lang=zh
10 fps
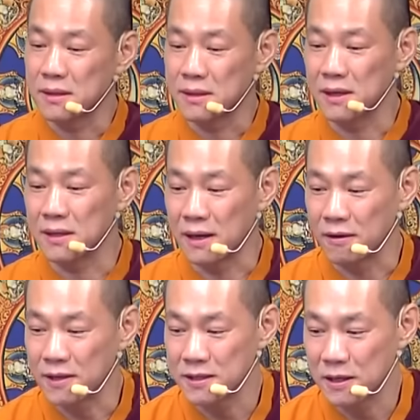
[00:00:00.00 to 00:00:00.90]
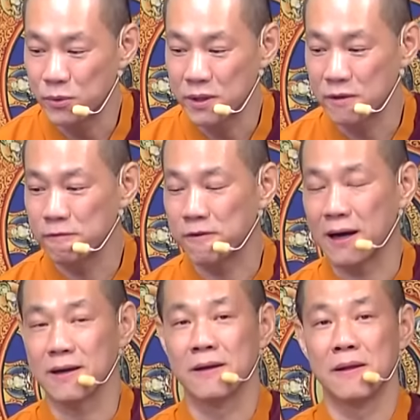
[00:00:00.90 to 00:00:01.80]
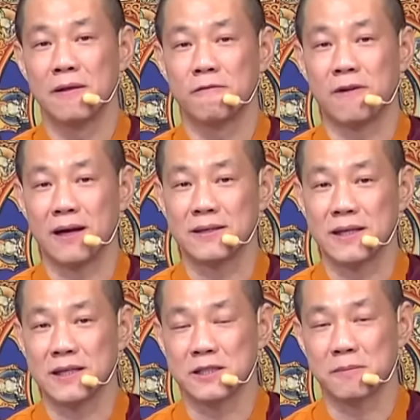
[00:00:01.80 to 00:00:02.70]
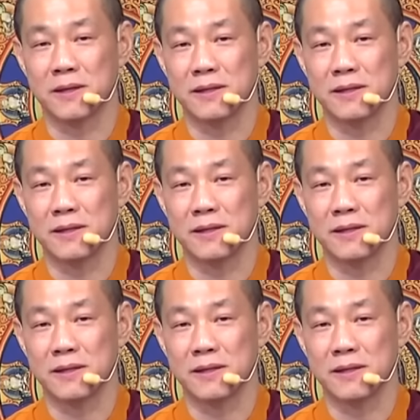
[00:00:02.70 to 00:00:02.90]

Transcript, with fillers: 电脑，大家为了防那个什么，